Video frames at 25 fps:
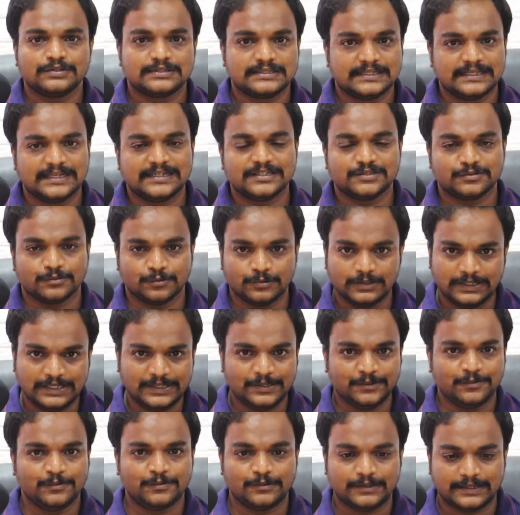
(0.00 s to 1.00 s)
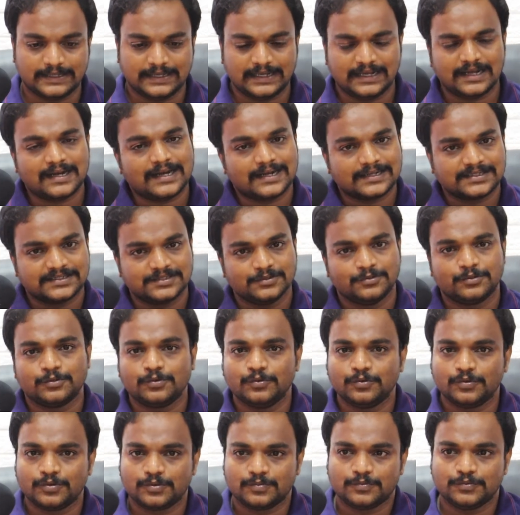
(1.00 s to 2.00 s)
யோசிச்சிங்கன்னு சொல்லியும் கூட அடுத்த
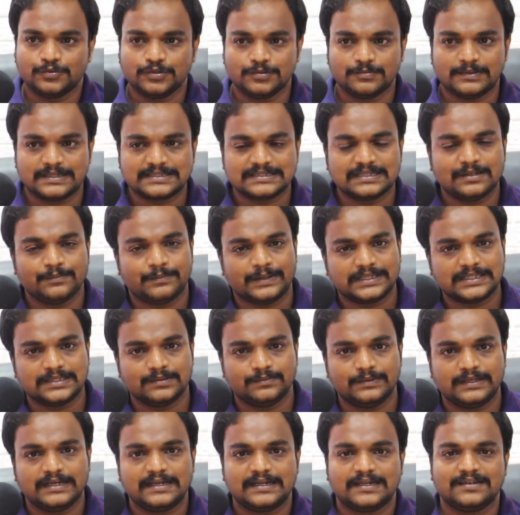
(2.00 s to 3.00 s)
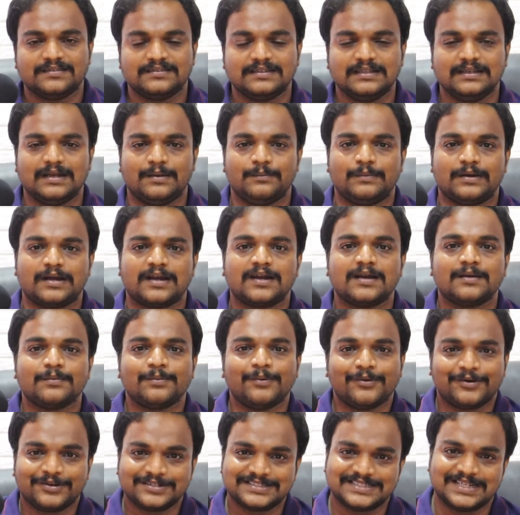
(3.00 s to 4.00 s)
ஒரு மூணு மாதத்தில் பத்து பேர்கிட்ட வந்து நான் பனானா
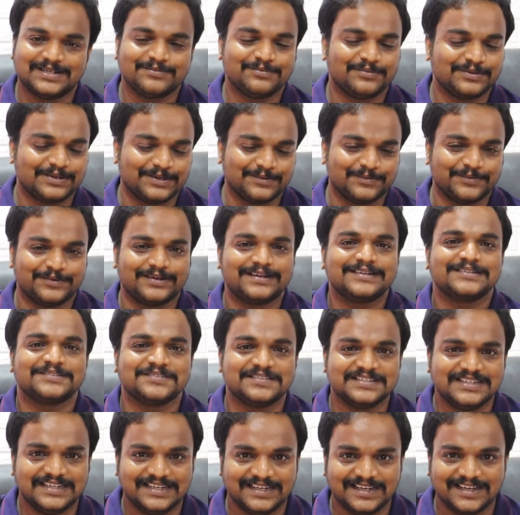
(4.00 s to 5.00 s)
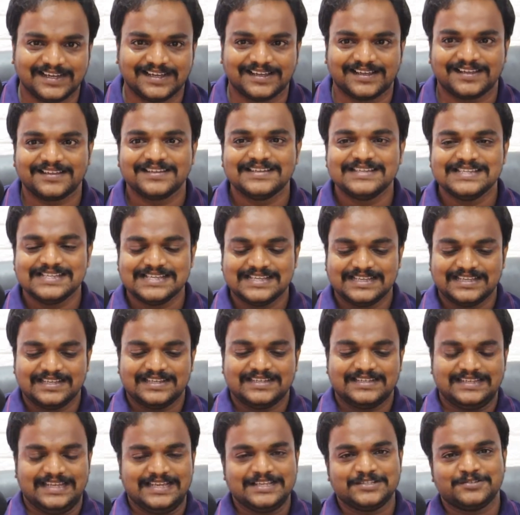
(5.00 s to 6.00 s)
பவுடர் செல் பண்ண போகிறேன்னு வந்து நின்னாங்க
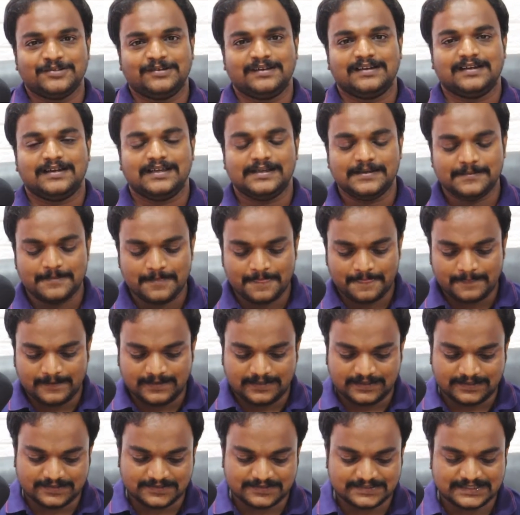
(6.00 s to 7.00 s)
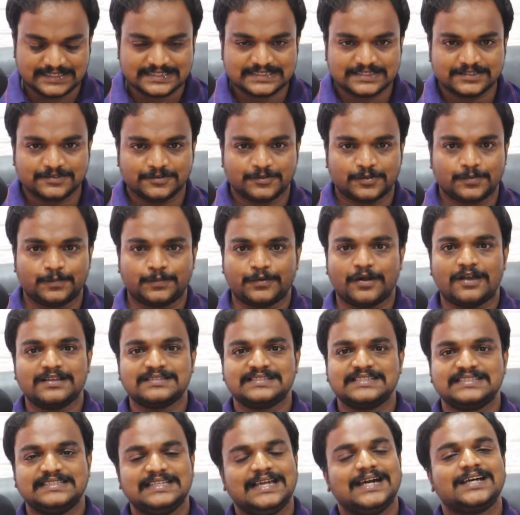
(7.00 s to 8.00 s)
ஏன் சொல்கிறேன்னா ஜஸ்ட்டு ஒரு
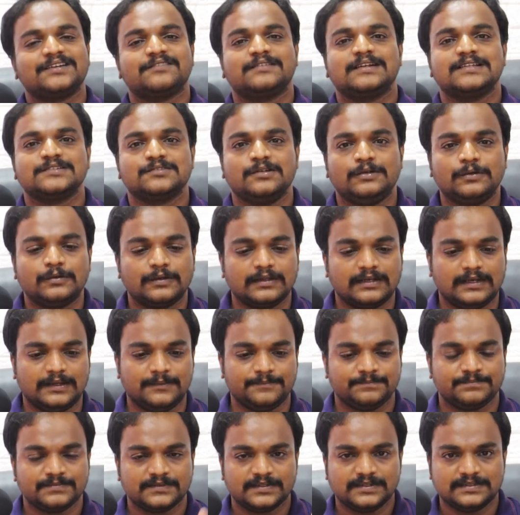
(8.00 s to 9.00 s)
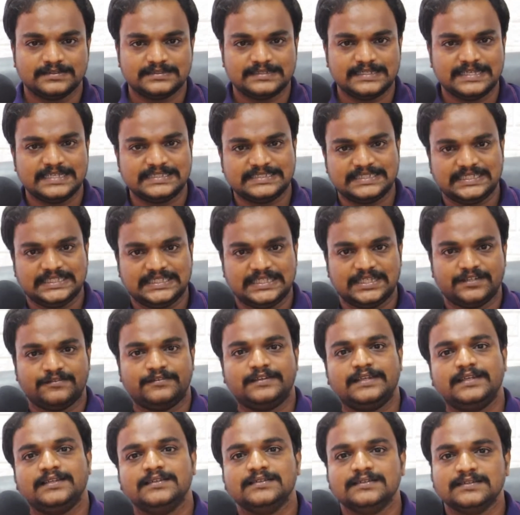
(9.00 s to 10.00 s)
ப்ராசஸ் யார் வேணால் சொல்லிக் கொடுக்கலாம் ஜிஎஸ்டி
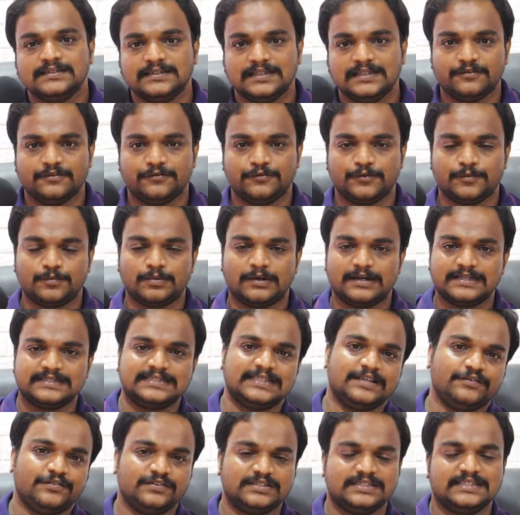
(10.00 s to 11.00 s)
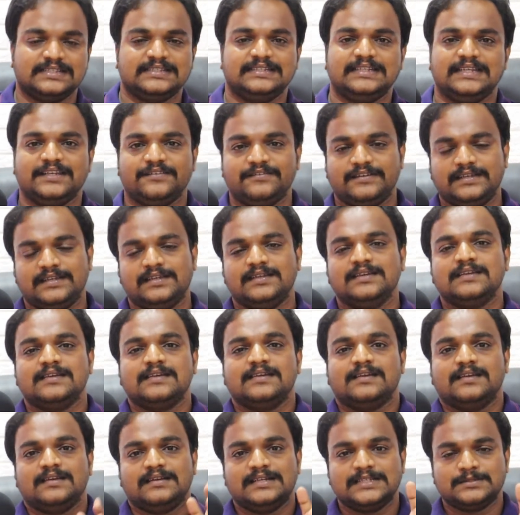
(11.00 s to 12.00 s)
தேவை ஃபுட் ப்ராடக்ட்ஸ் எஃப்எஸ்ஐ தேவை
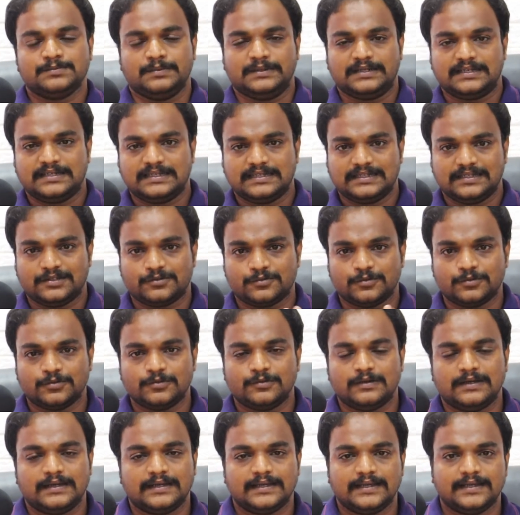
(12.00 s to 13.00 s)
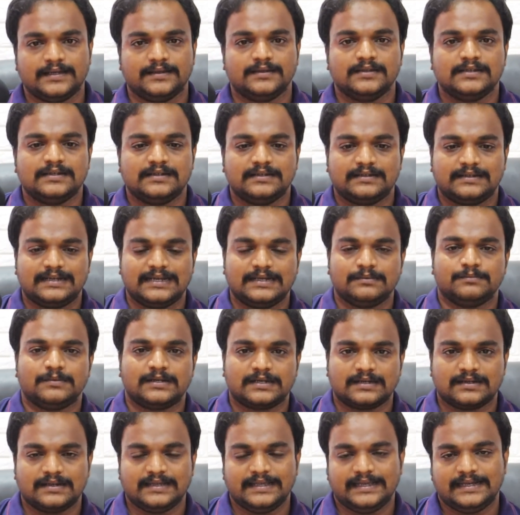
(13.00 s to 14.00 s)
லிஸ்ட் பண்ணுறதுக்கு இதை கொண்டு வாங்க
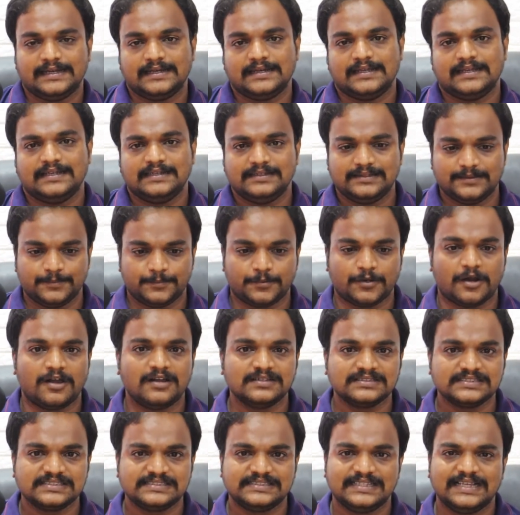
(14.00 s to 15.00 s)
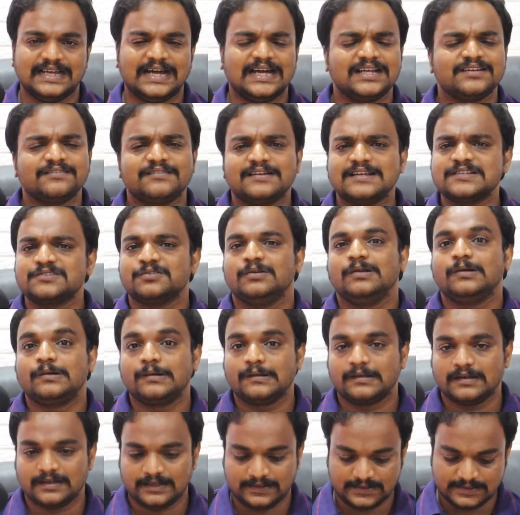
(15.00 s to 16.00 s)
ட்ரேட்மார்க்னால் என்ன இந்த ப்ராசஸ் யார் வேணால் சொல்லி
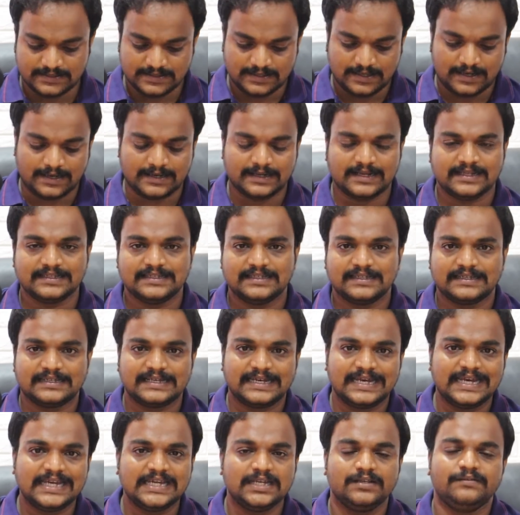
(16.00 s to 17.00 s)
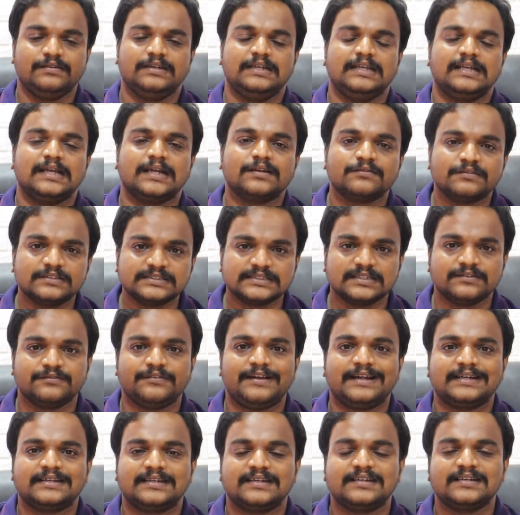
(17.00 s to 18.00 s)
கொடுத்துவாங்க ஆனால் அந்த க்ரியேட்டிவிட்டி கன்வர்ஷன்
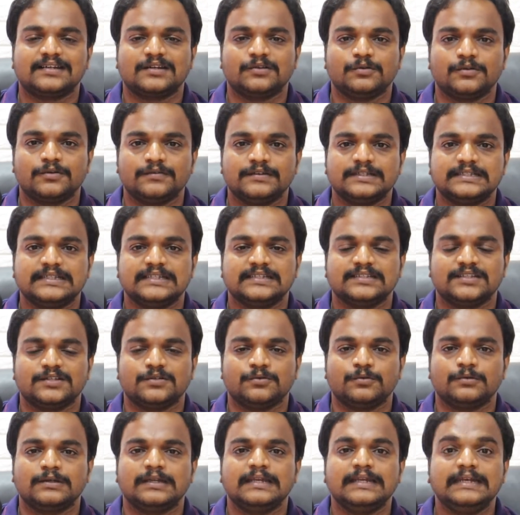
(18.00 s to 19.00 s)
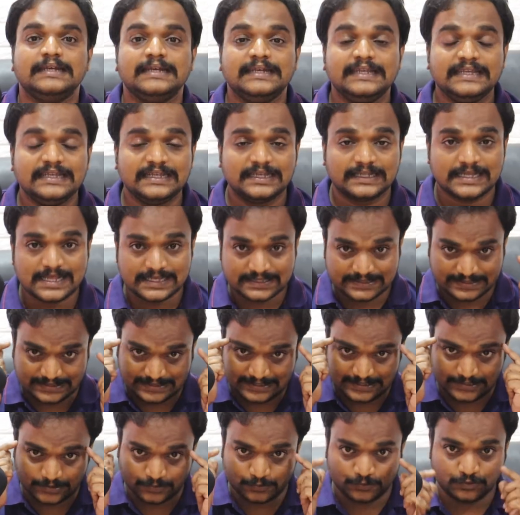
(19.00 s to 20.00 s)
ஃபேக்டர்ன்ற ஒரு விஷயத்தை நோக்கி நீங்கள் தான்
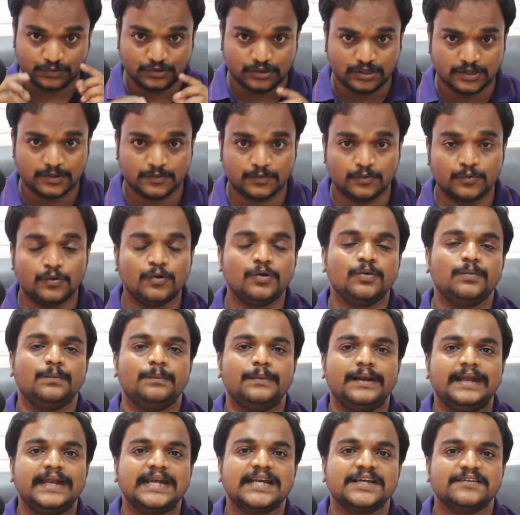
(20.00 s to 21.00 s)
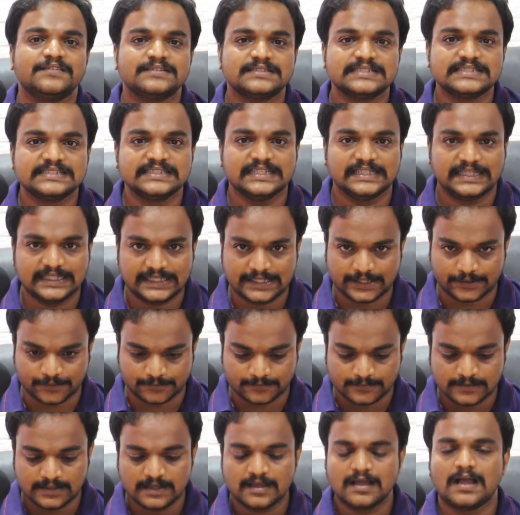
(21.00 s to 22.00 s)
சிந்திக்கணும் உங்களோட ஓன் பிரெயினை வச்சு
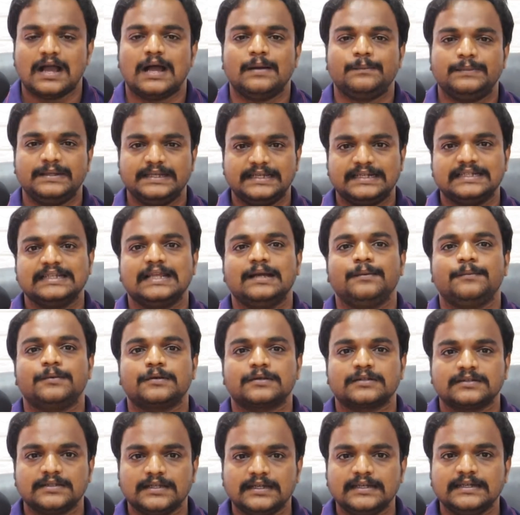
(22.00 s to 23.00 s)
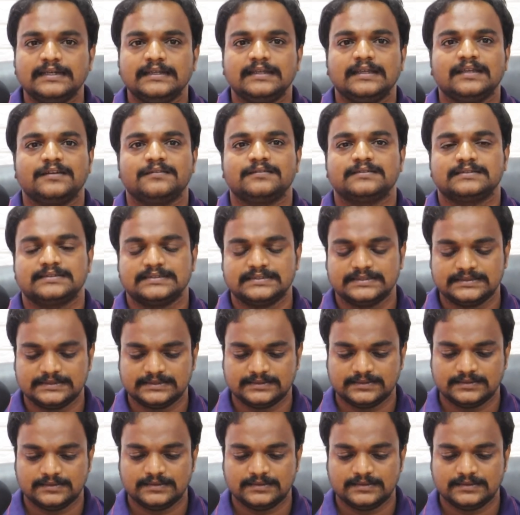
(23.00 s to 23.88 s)
சிந்திக்கணும் அப்படி இருந்தால் மட்டும்தான் நீங்கள் வந்து